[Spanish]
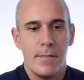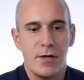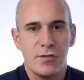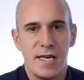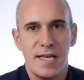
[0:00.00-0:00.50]

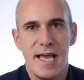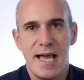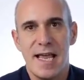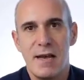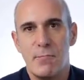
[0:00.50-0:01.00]
Pero
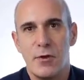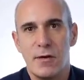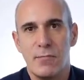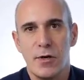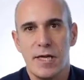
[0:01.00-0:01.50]
sería el
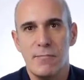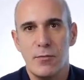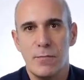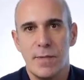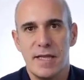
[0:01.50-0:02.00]
poder, por ejemplo,